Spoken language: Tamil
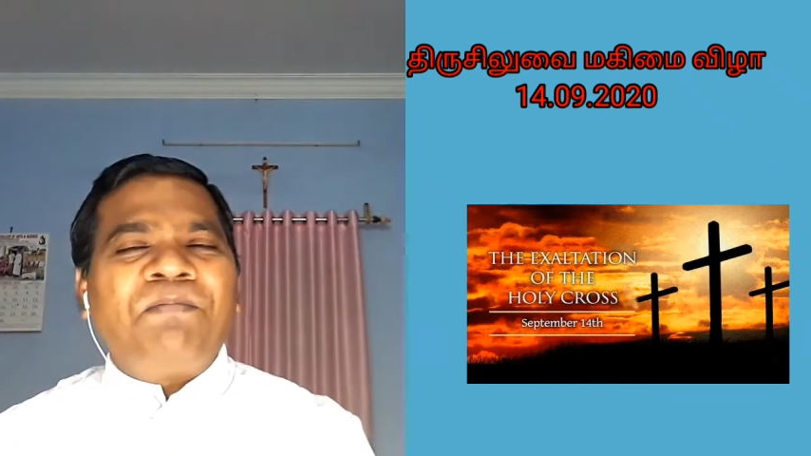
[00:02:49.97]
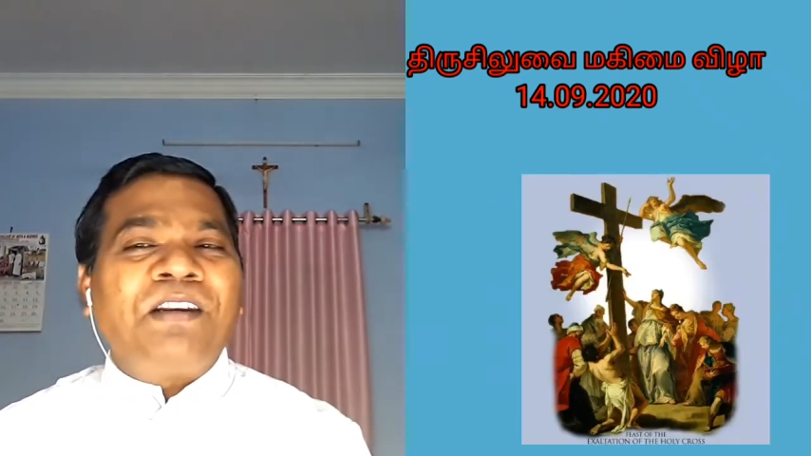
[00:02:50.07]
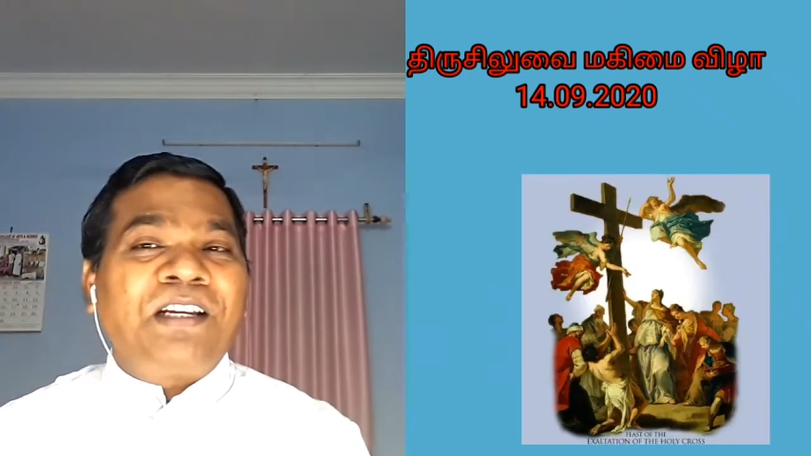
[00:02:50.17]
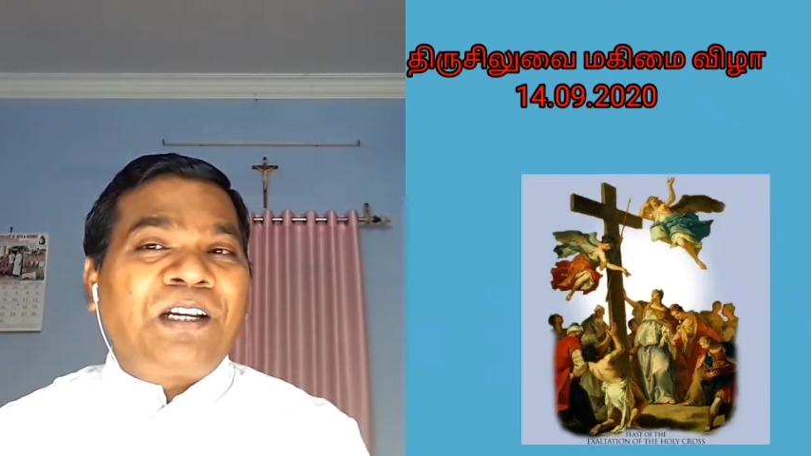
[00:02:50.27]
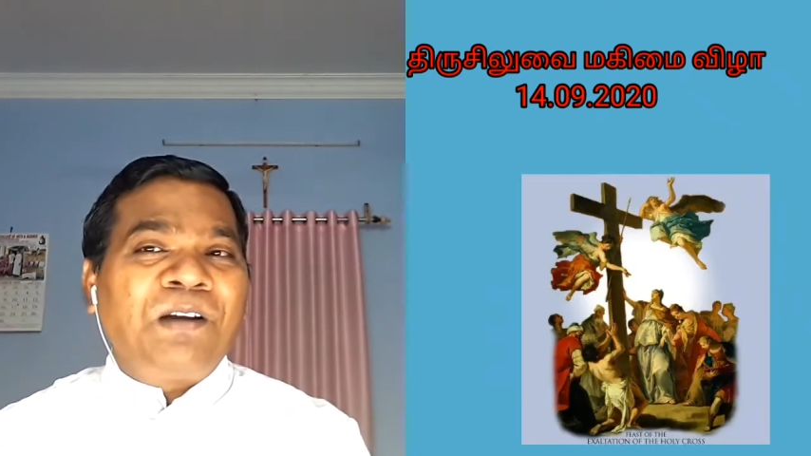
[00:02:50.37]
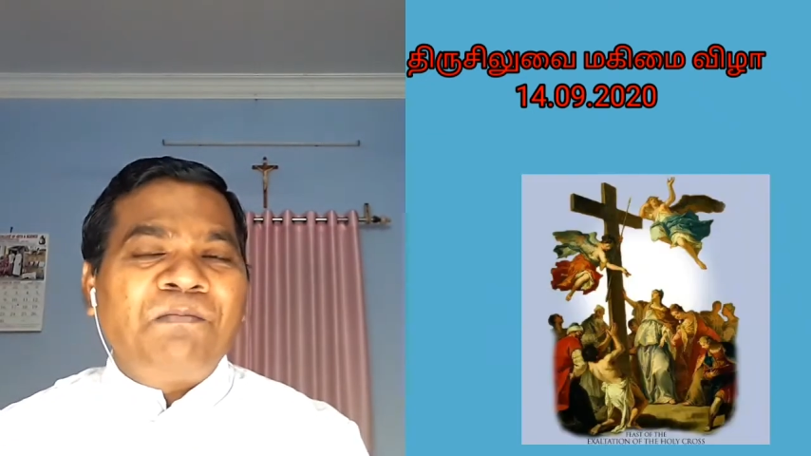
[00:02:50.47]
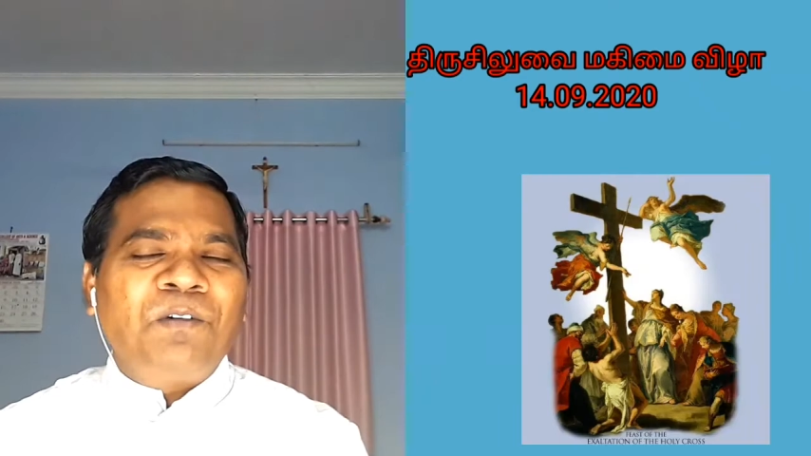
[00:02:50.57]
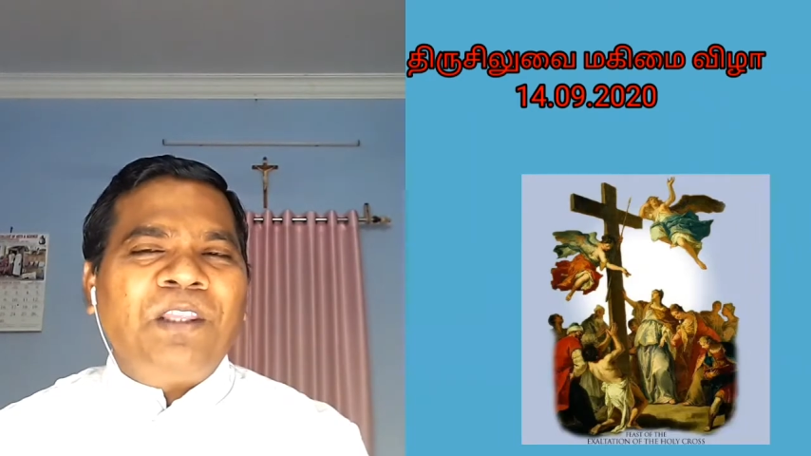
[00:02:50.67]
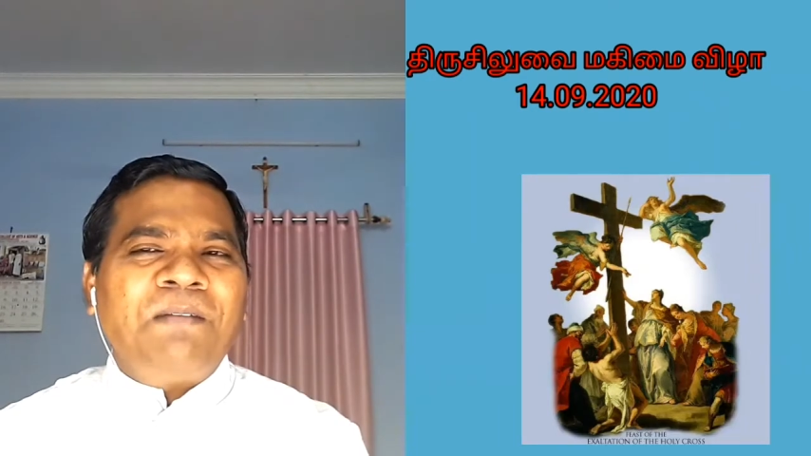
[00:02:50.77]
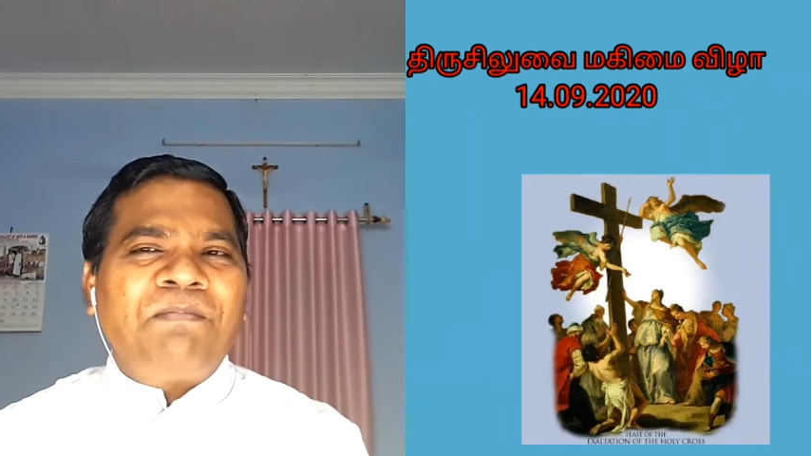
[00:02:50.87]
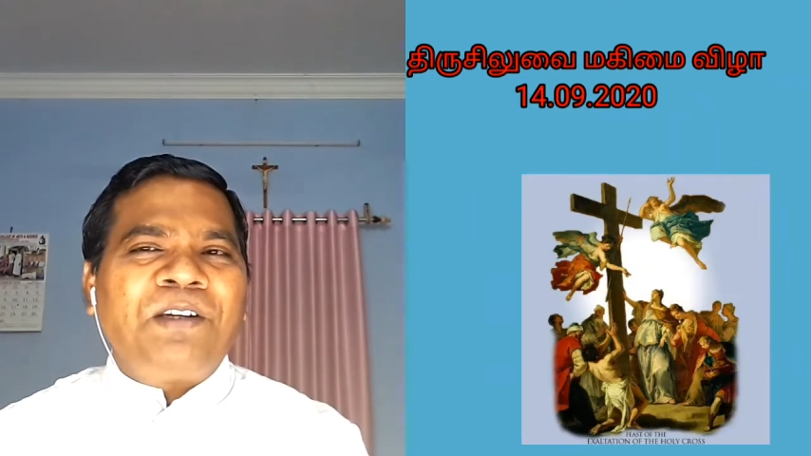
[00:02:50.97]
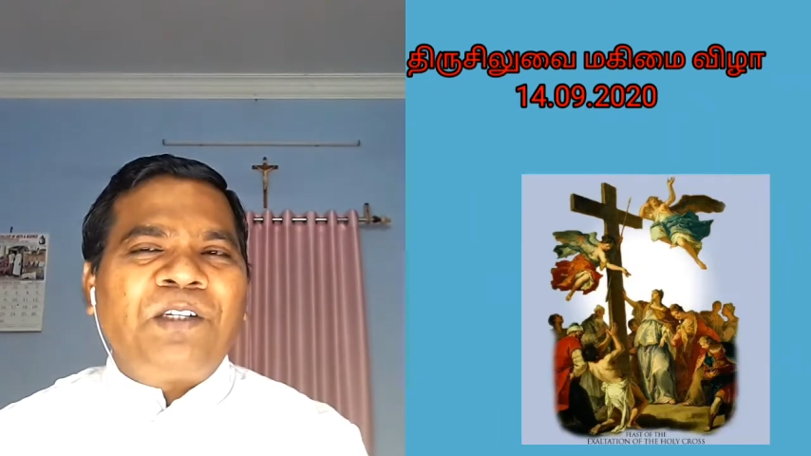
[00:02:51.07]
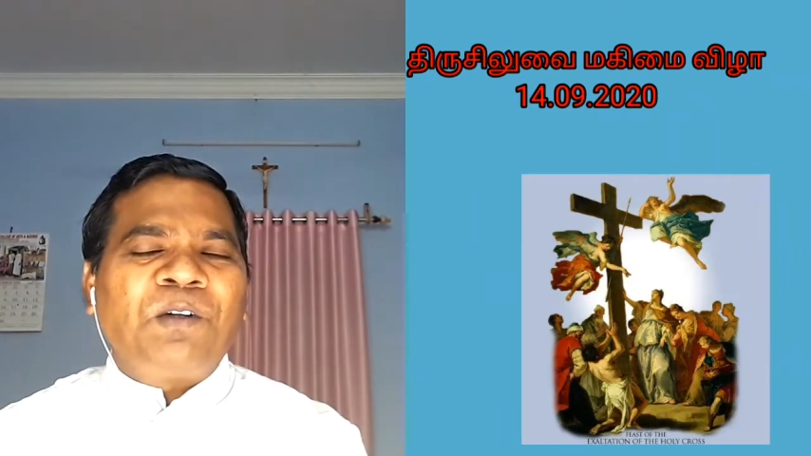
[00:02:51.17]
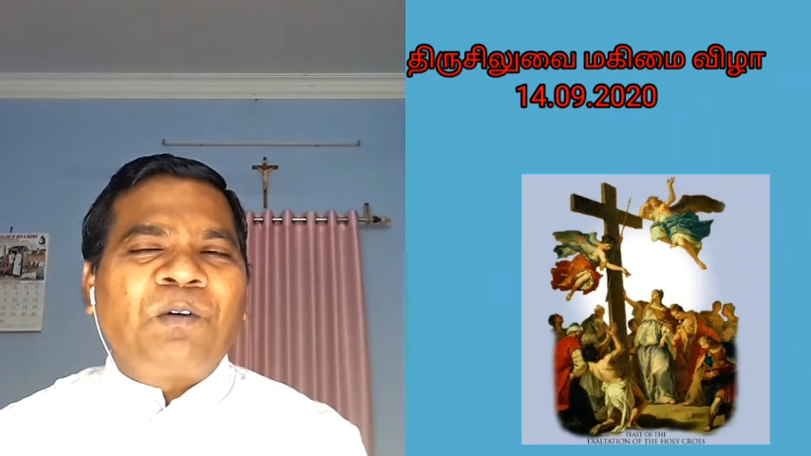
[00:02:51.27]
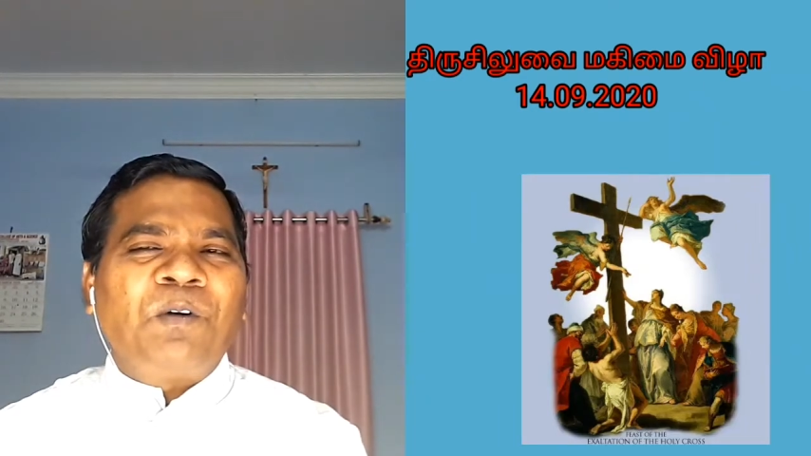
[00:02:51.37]
பிறக்கும் போதே
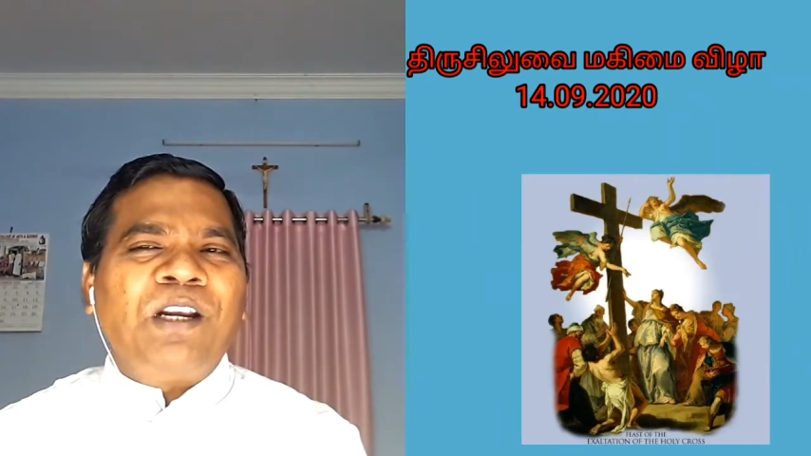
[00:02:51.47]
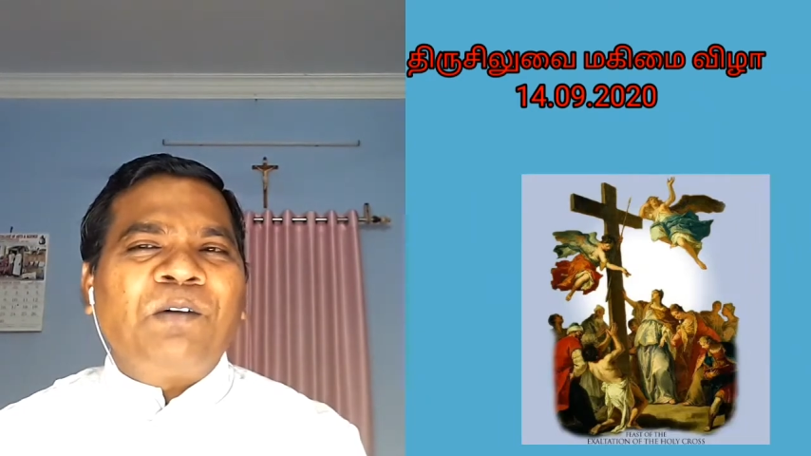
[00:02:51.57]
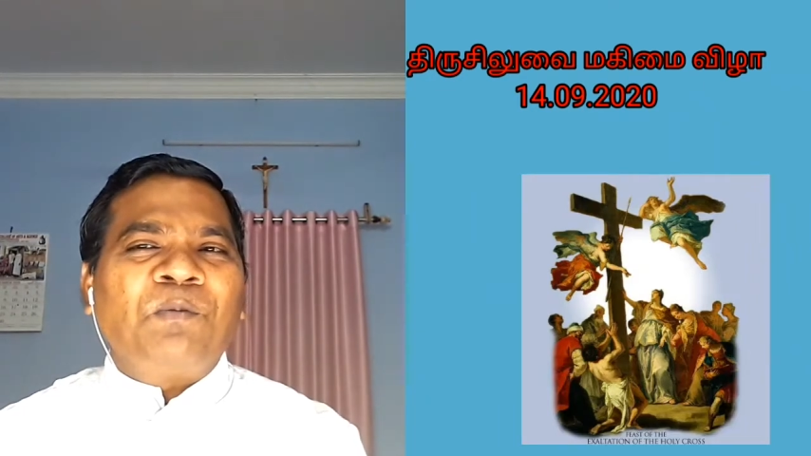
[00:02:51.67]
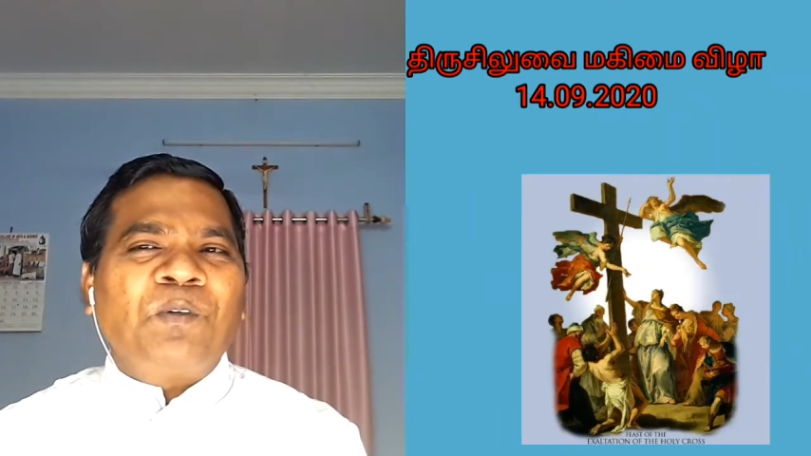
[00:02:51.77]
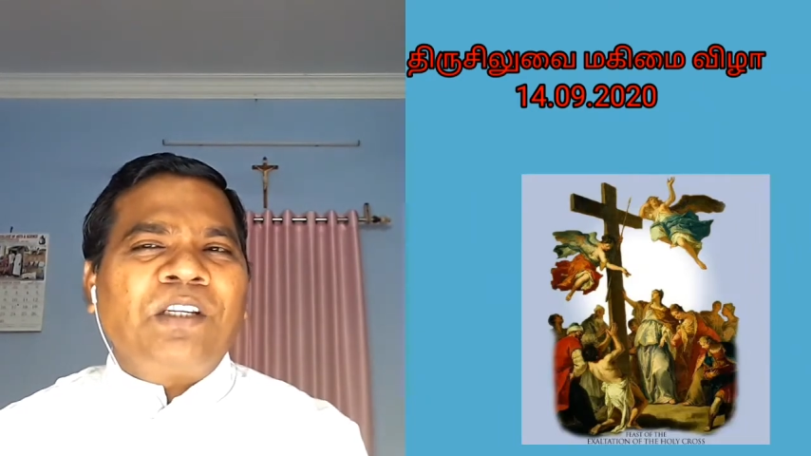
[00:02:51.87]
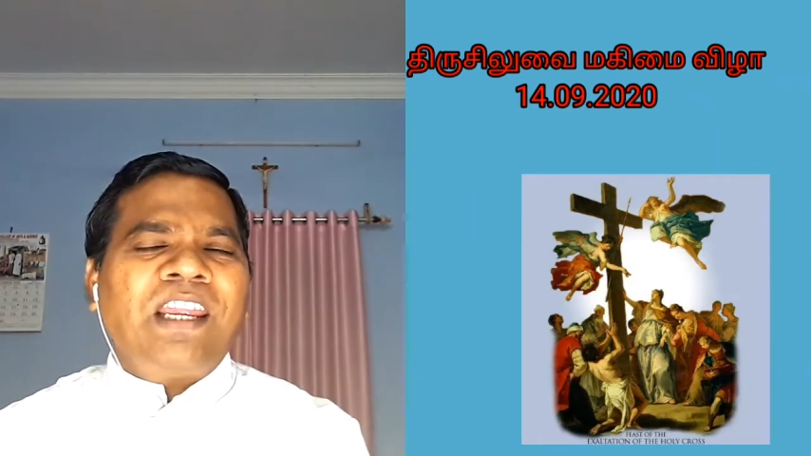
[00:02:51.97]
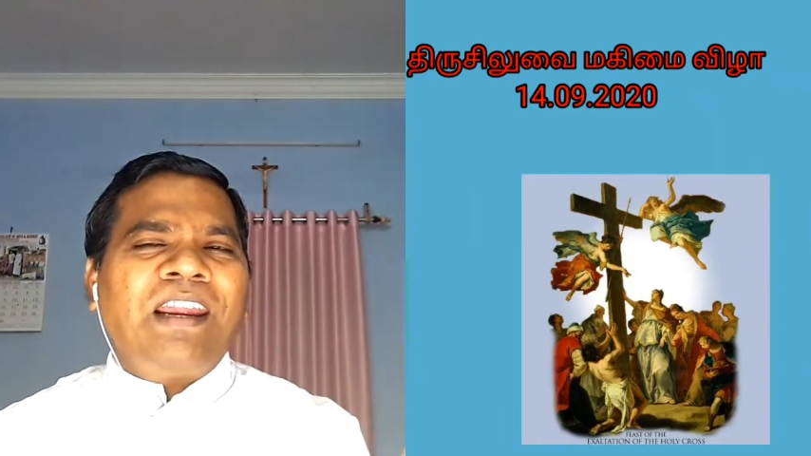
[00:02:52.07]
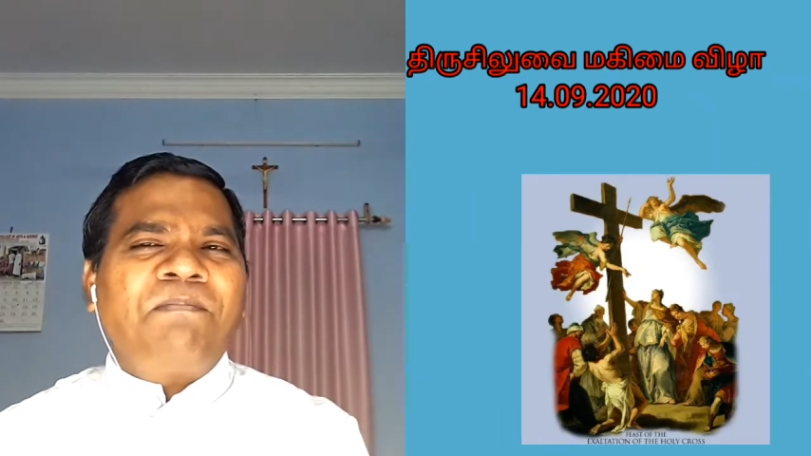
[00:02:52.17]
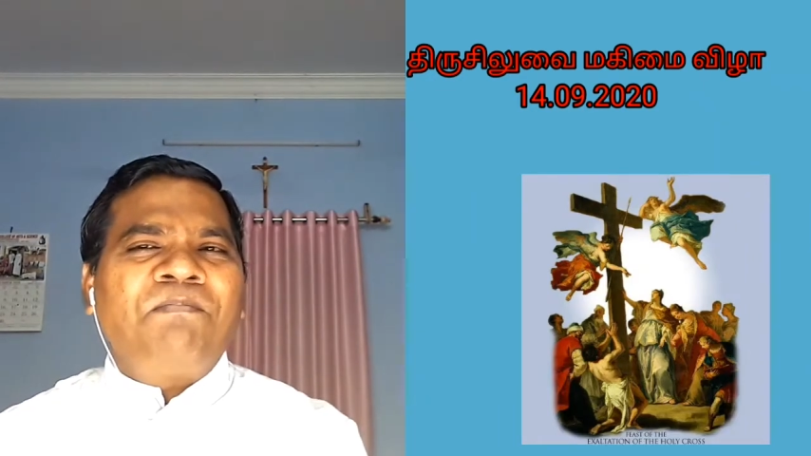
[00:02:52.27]
பெற்றுக்கொண்ட ஒரே